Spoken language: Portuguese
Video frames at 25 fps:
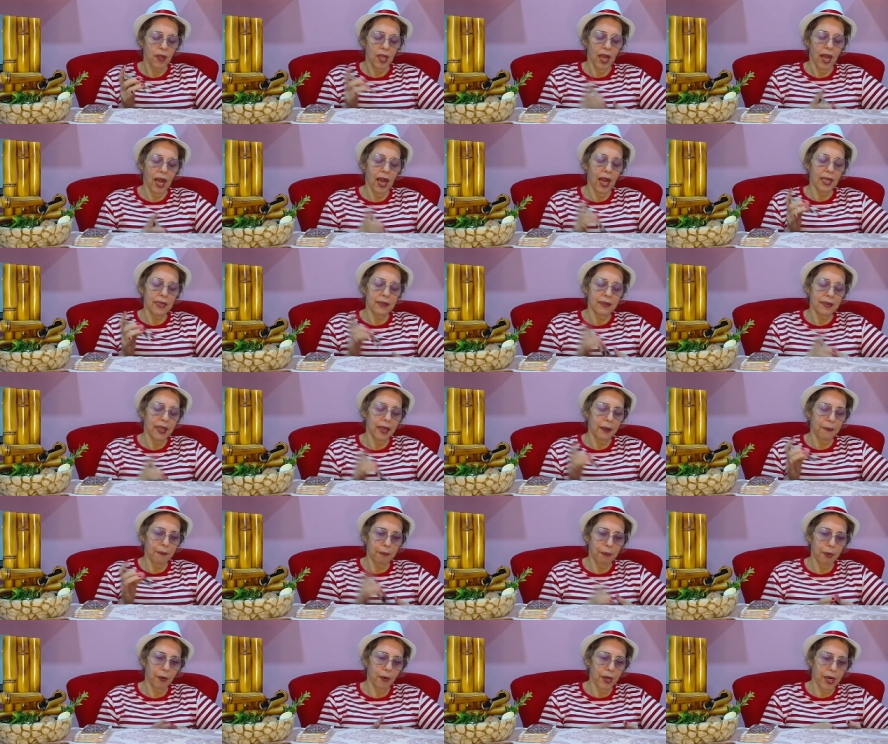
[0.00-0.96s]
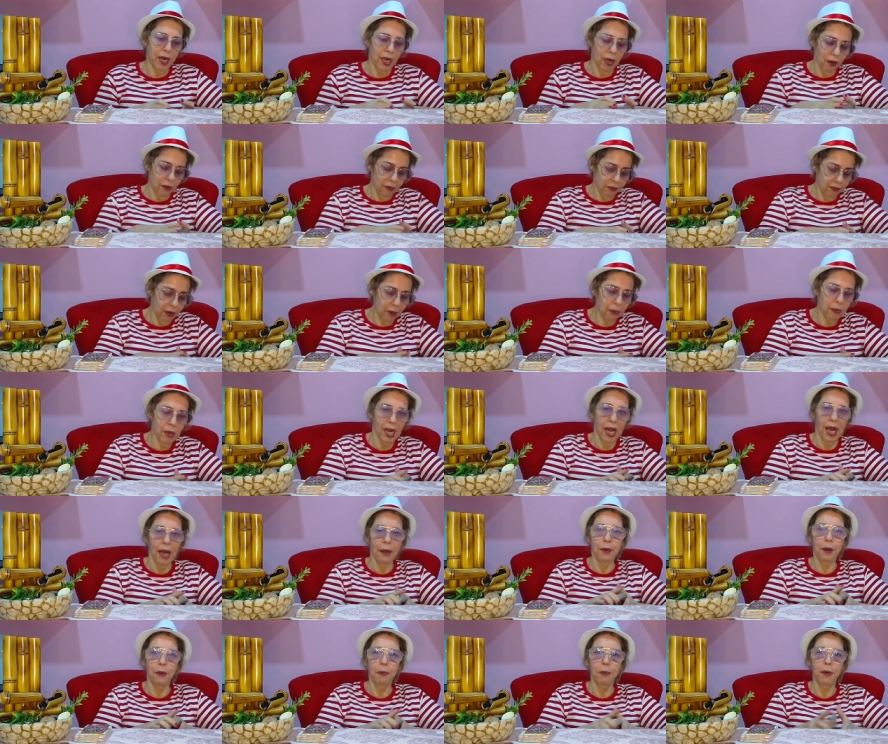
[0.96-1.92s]
atemporal. Vamos lá,
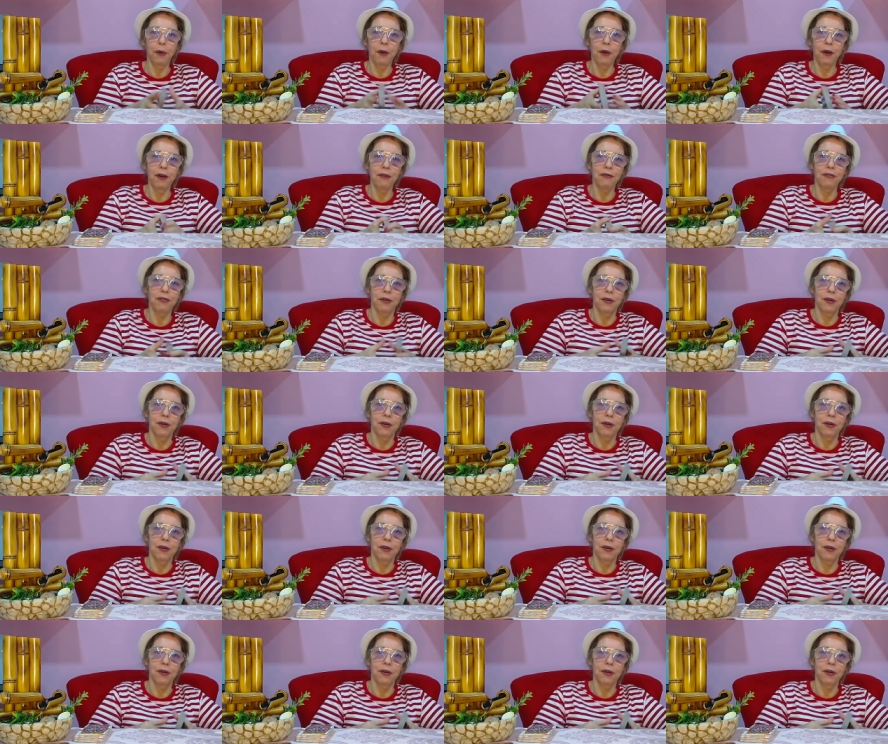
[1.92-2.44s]
meu povo?